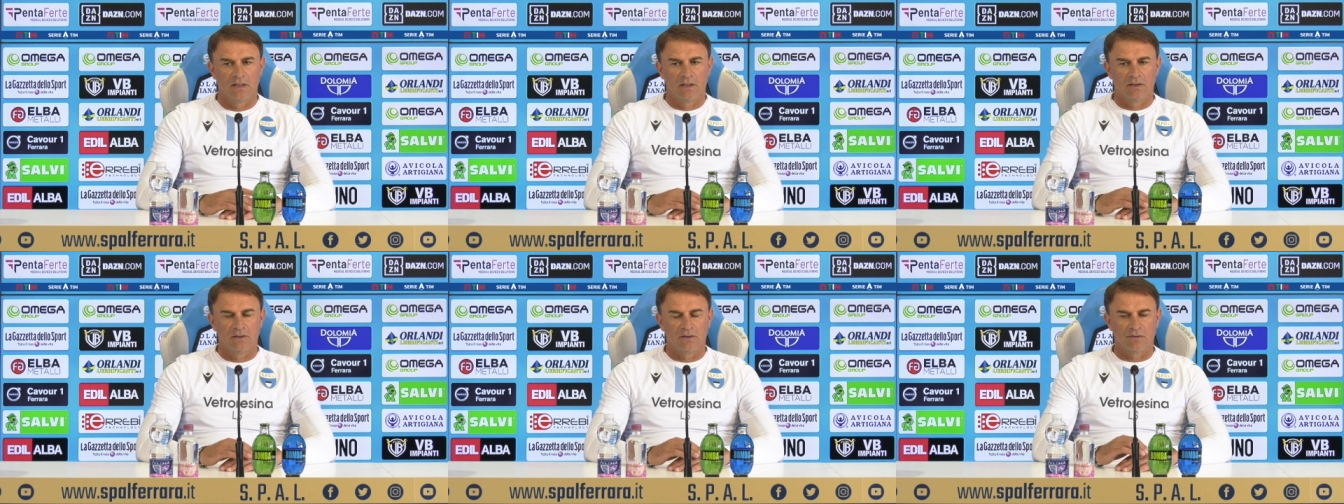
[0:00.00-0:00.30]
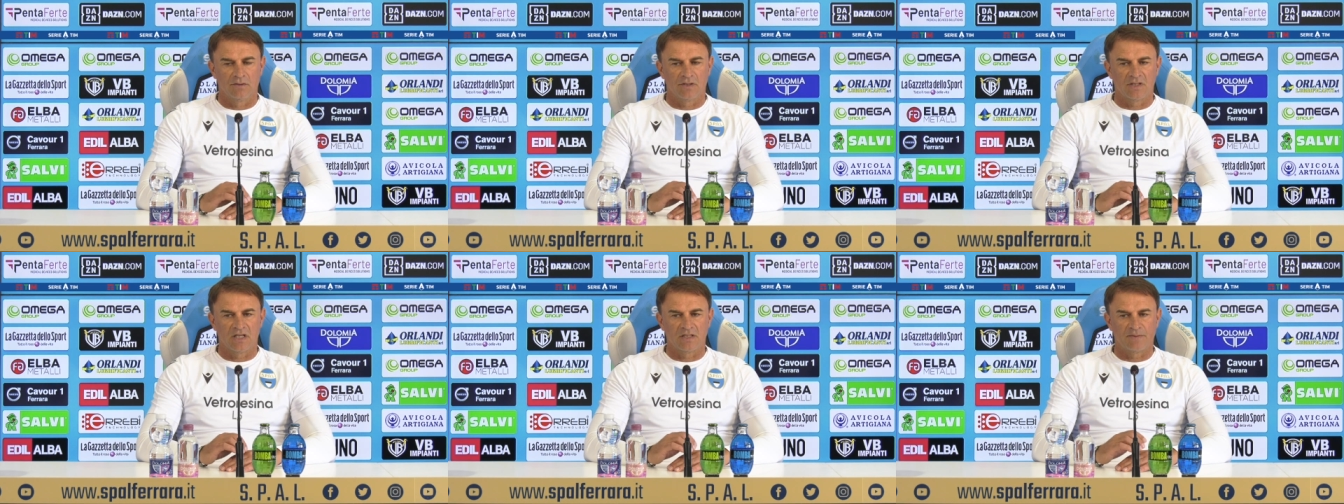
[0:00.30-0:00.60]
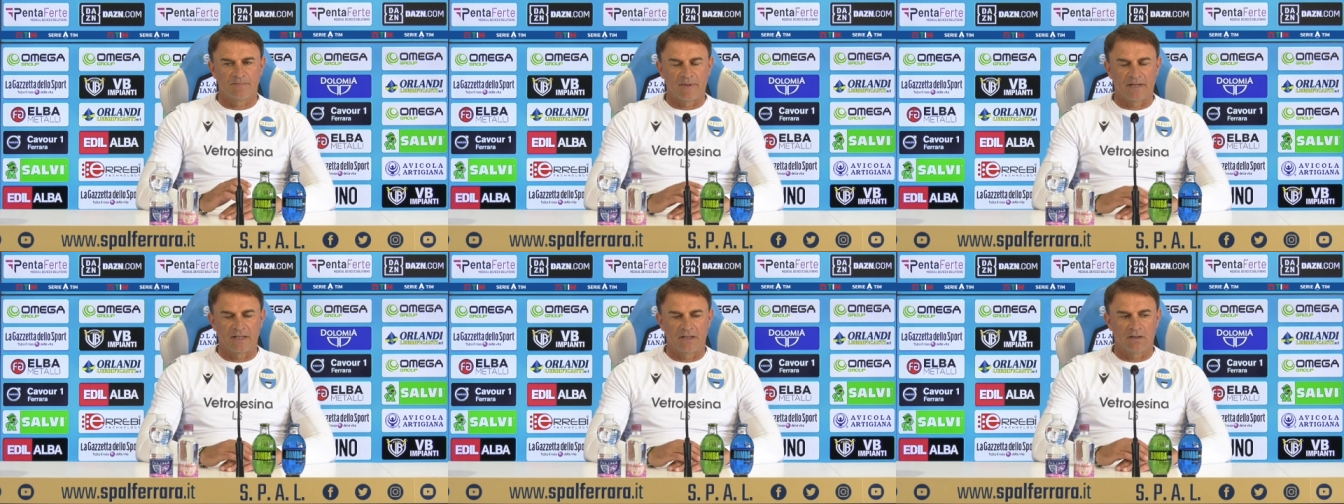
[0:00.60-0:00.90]
sotto questo
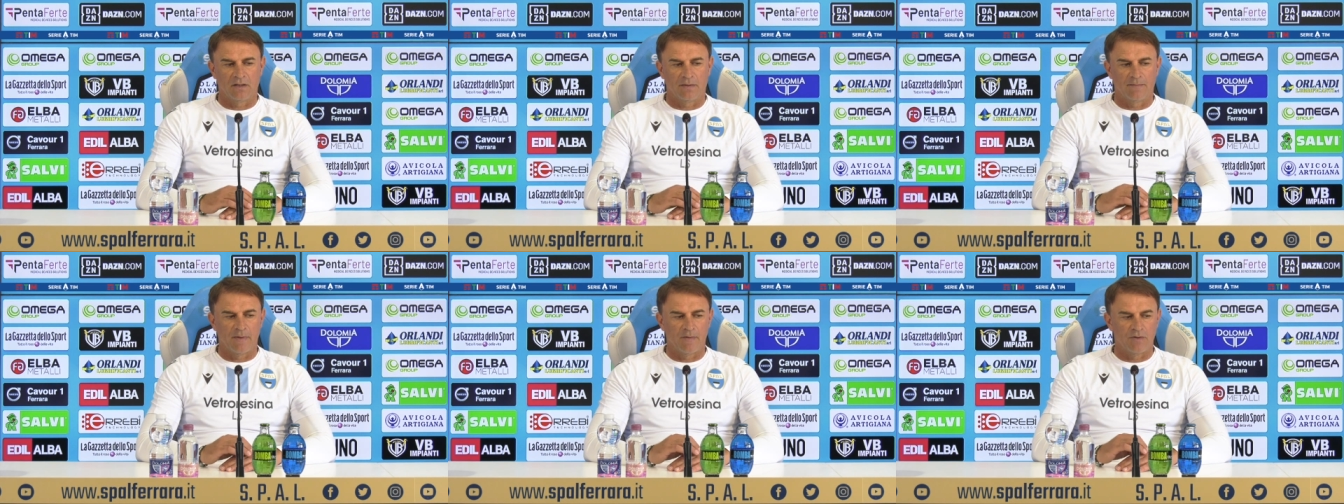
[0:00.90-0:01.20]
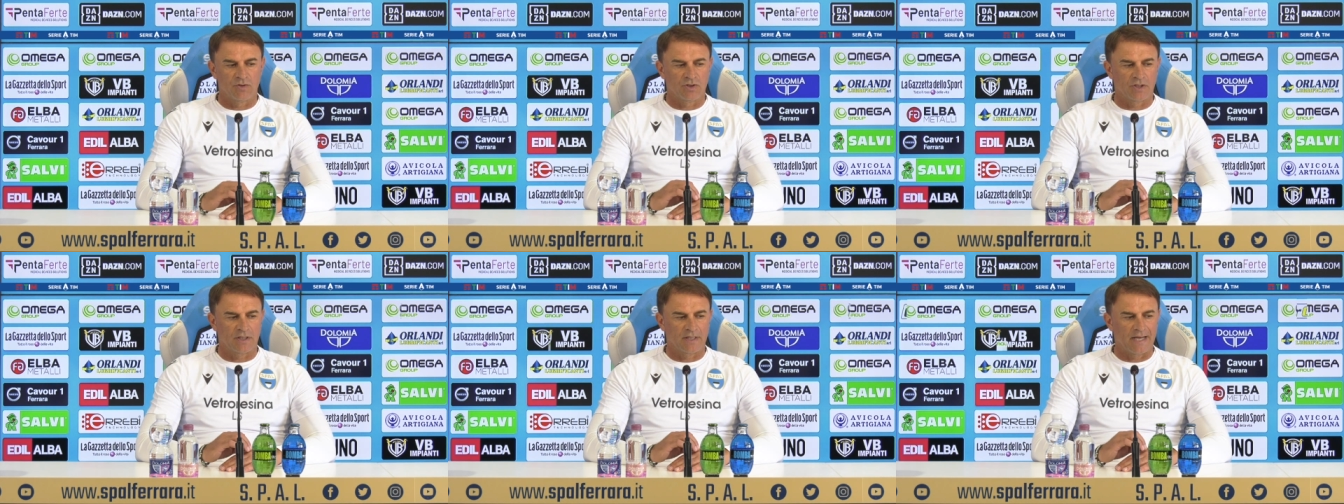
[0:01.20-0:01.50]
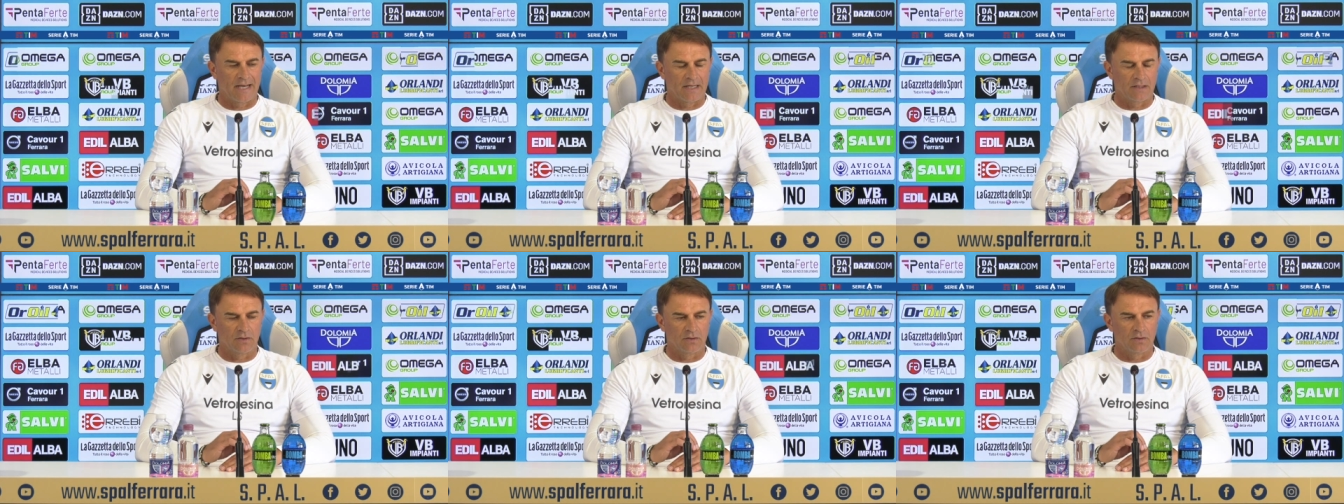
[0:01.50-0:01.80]
aspetto abbiamo
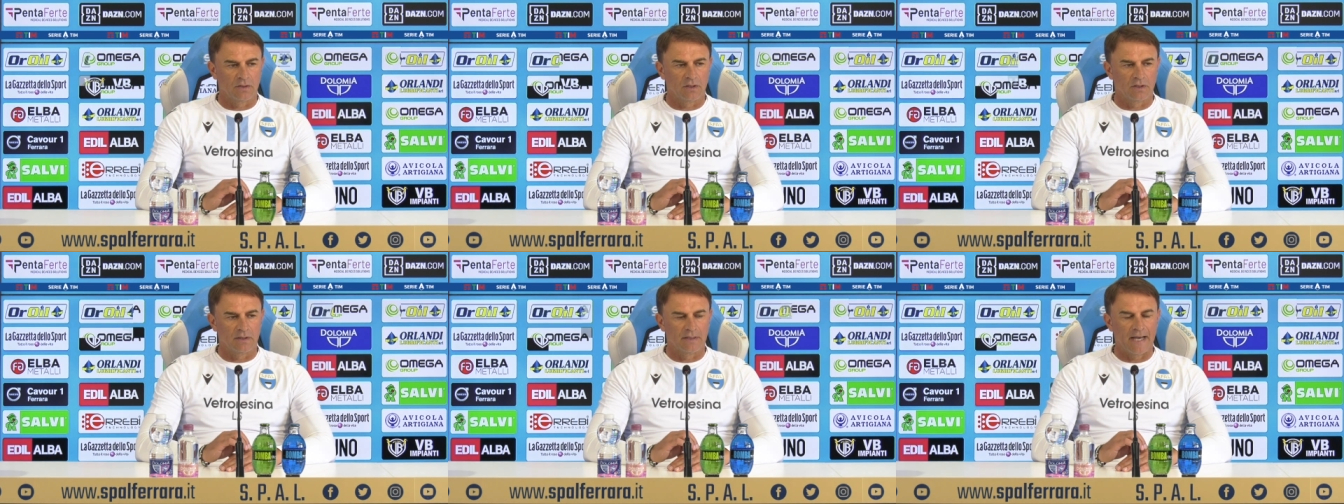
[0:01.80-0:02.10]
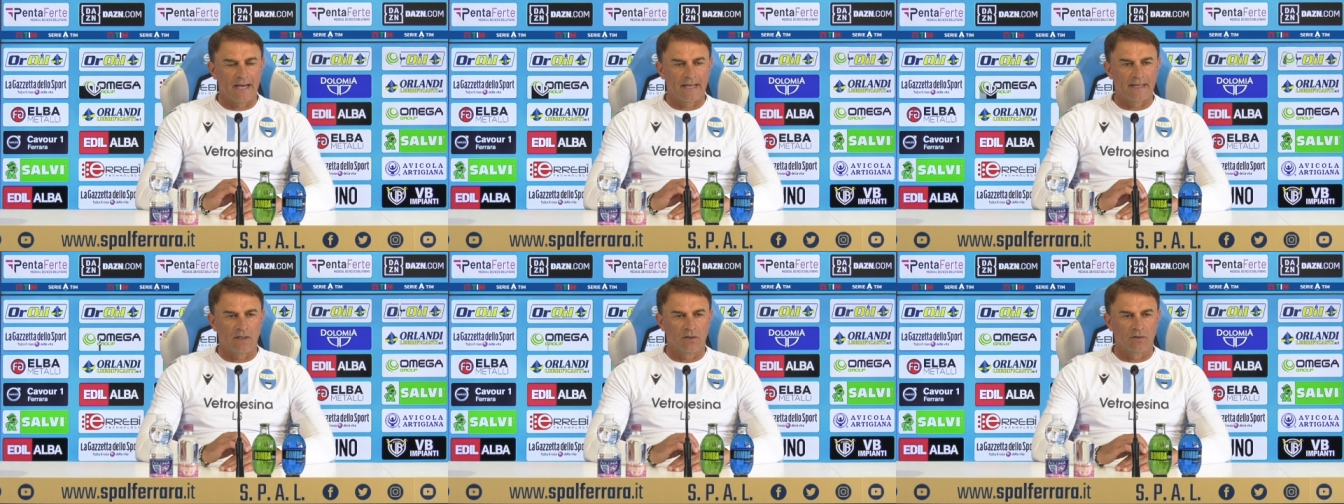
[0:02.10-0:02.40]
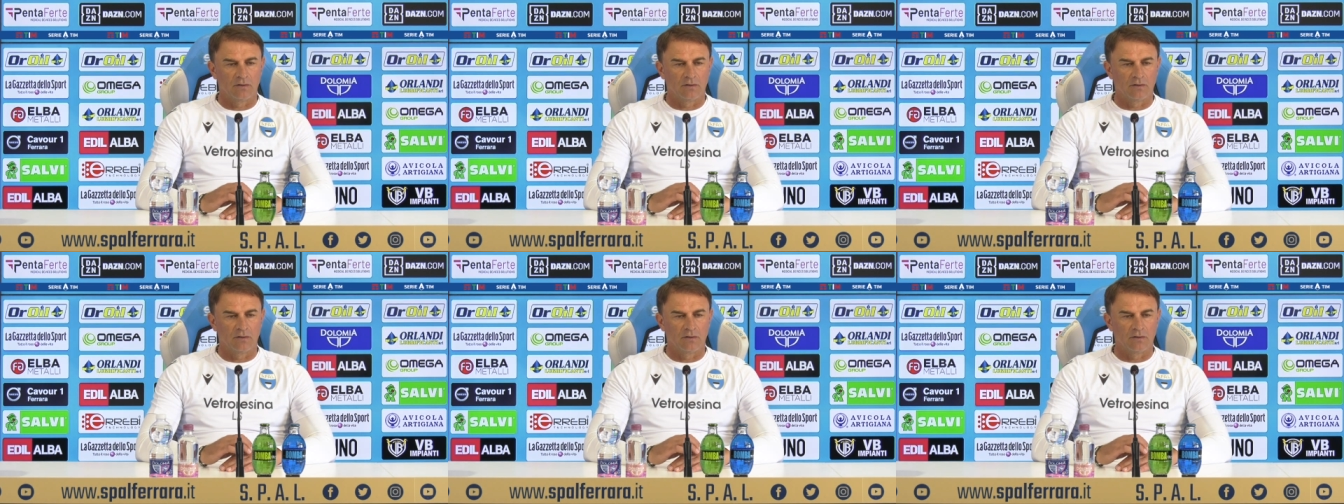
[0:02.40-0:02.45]
cercato di dare